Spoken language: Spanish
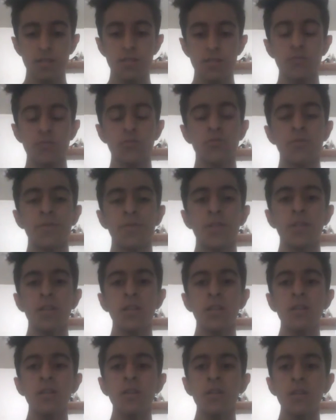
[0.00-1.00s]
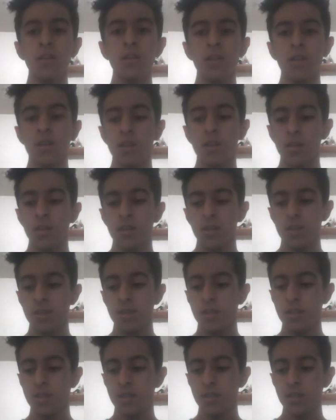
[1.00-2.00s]
a sus videos.
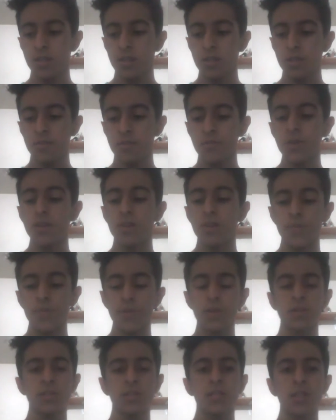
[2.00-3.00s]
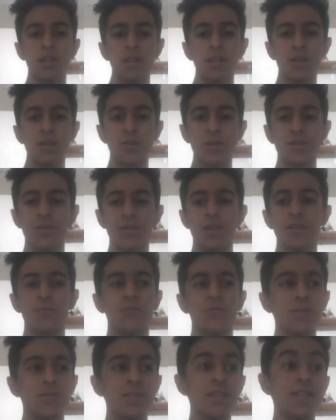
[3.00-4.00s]
Y bueno, espero llegar algún
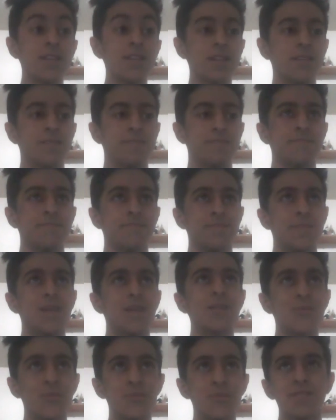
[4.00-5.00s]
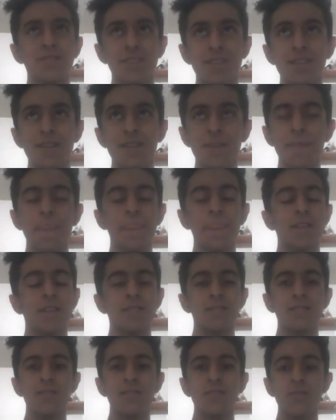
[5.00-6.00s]
día, algún día a
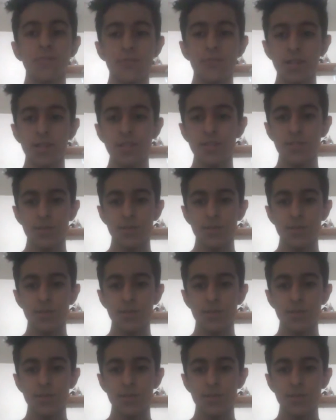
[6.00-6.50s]
ser como ellos.